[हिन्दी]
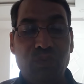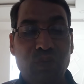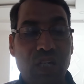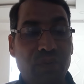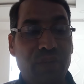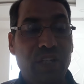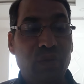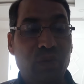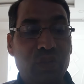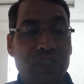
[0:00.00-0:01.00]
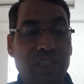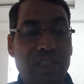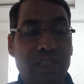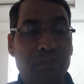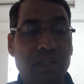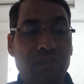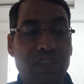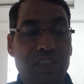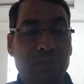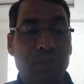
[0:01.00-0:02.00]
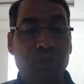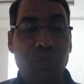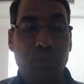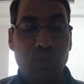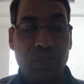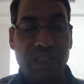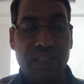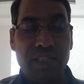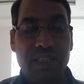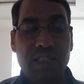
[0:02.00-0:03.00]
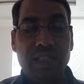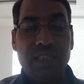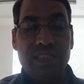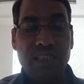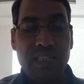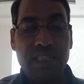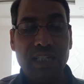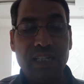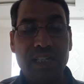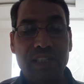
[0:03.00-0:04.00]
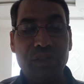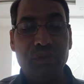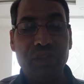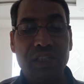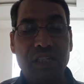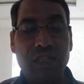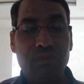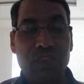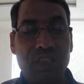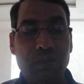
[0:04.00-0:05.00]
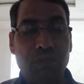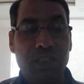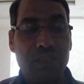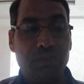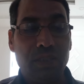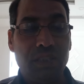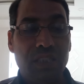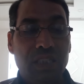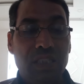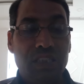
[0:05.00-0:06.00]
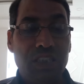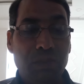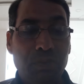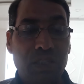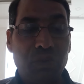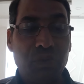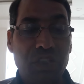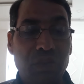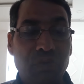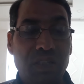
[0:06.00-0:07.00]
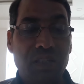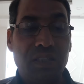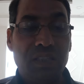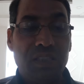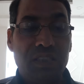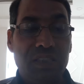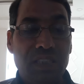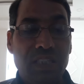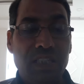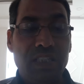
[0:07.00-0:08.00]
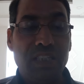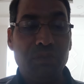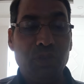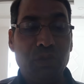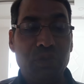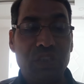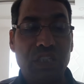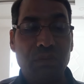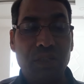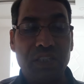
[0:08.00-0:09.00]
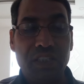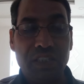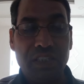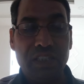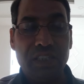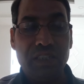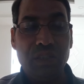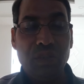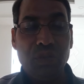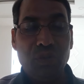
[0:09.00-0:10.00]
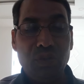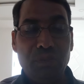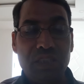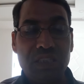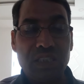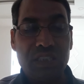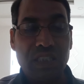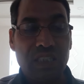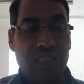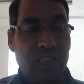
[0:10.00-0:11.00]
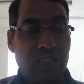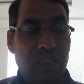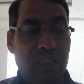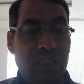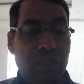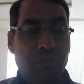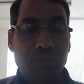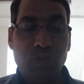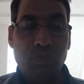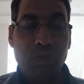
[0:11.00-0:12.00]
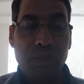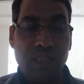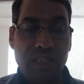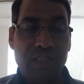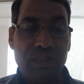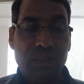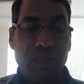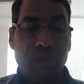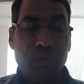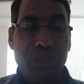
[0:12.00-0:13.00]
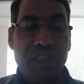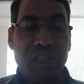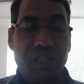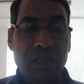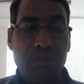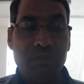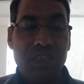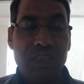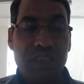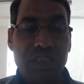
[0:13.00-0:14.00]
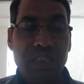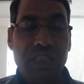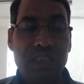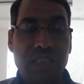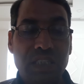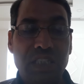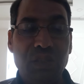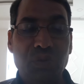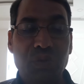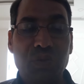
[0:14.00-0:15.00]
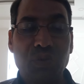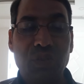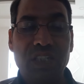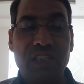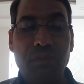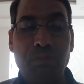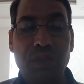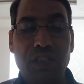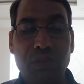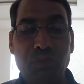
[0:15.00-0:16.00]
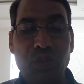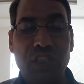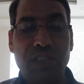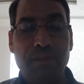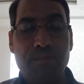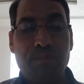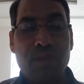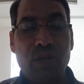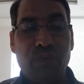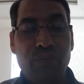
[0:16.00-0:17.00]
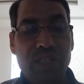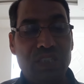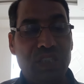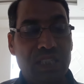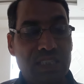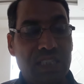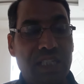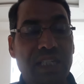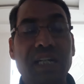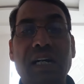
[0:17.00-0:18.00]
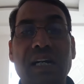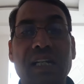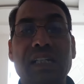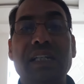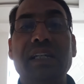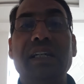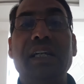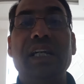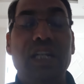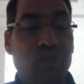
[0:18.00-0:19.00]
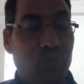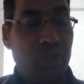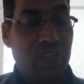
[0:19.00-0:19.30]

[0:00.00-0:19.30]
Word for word: वहाँ वे लोक संग्रह की भावना से भी उत्प्रोत रहे हैं यही कारण है कि उनके रामचरित्र मानस में जिन पात्रों के द्वारा जिन नैतिक मूल्यों की स्थापना की गई है उनमें जनसाधारण का मनोबल बढ़ा है उनके राम शील शक्ति और सौंदर्य की प्रतिमूर्ति हैं वे जन जन के आराध्य एवं